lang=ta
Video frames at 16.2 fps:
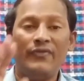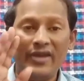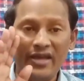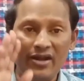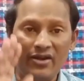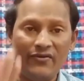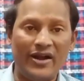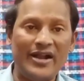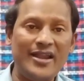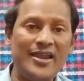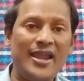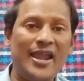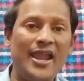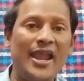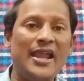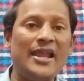வேறு
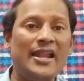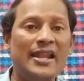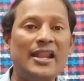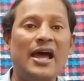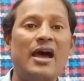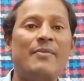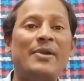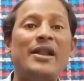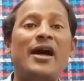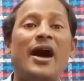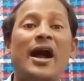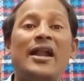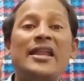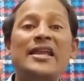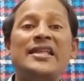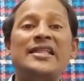வழியே இல்லாமல்
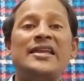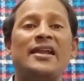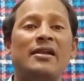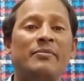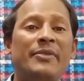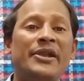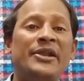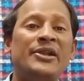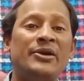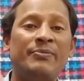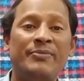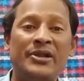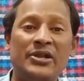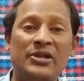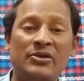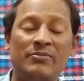அநீதிகள்
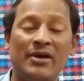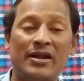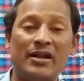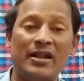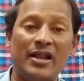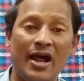மீண்டும் மீண்டும்